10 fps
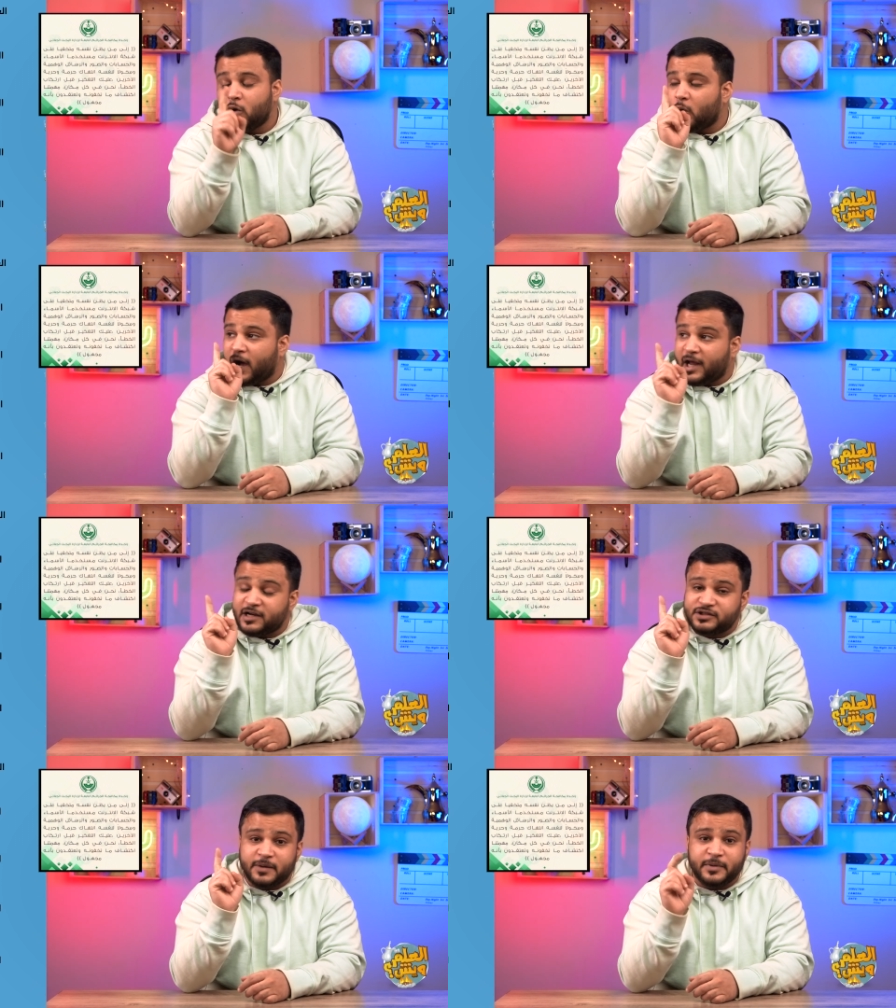وعلى
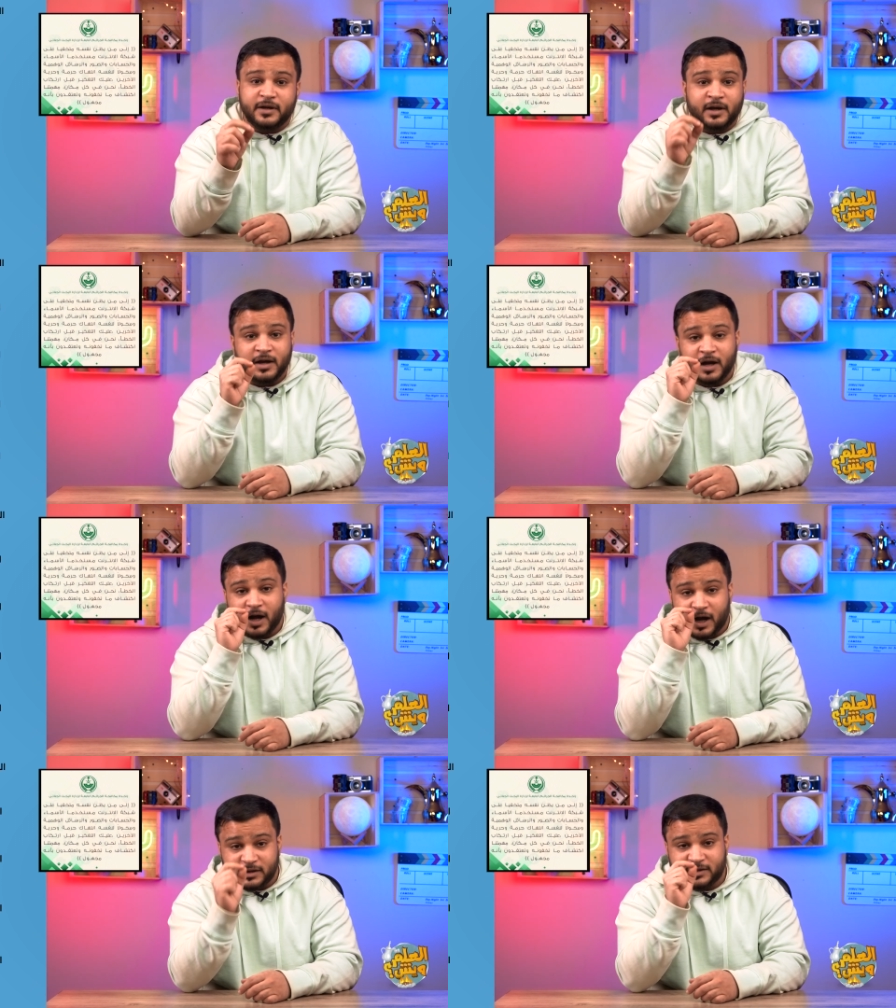الجميع
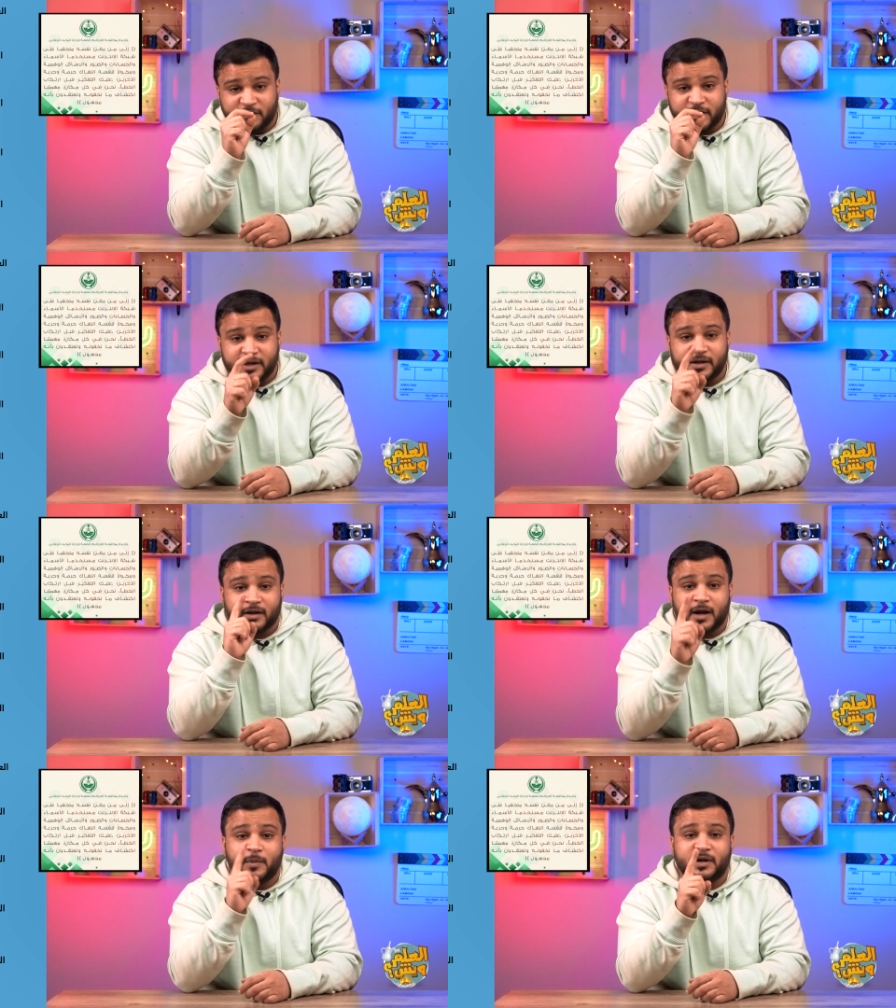التفكير
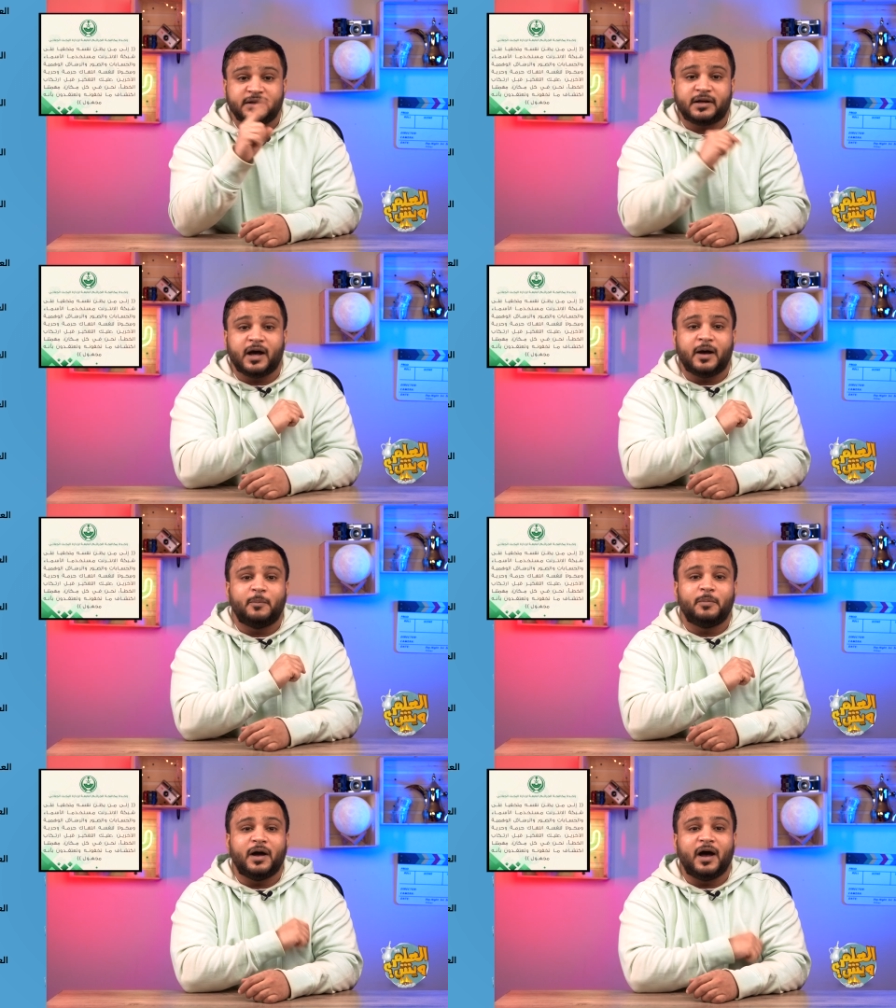قبل
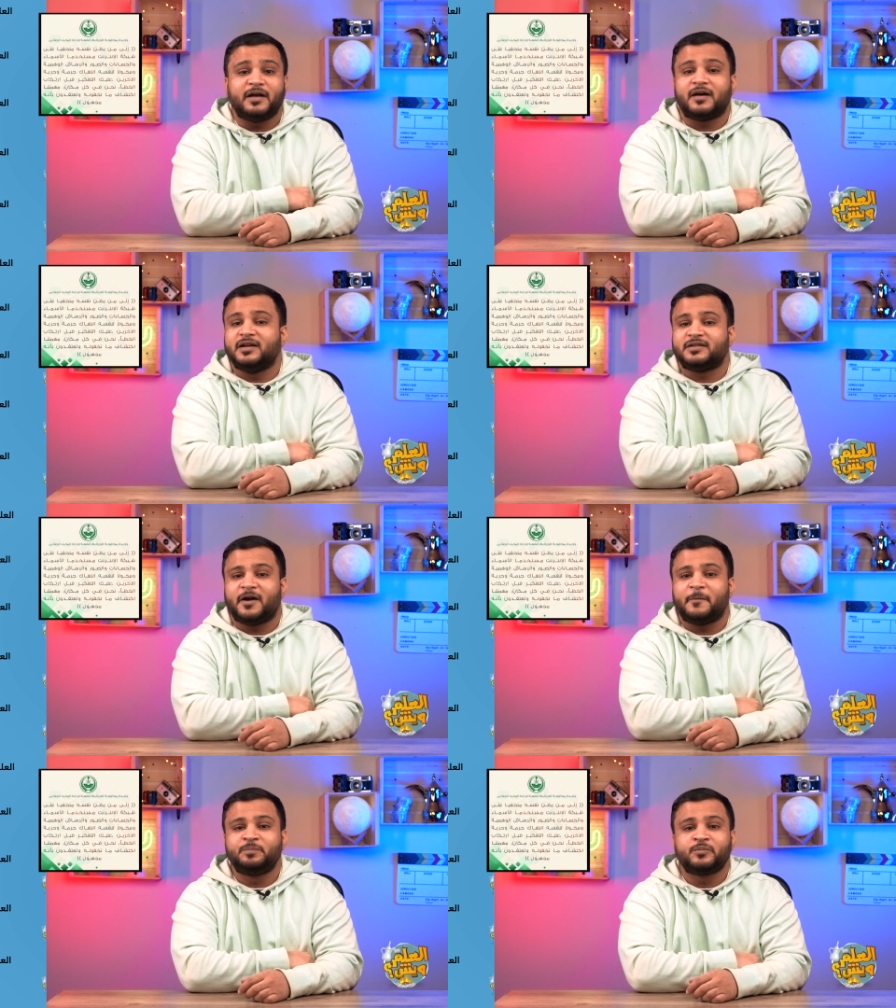ارتكاب اي خطأ.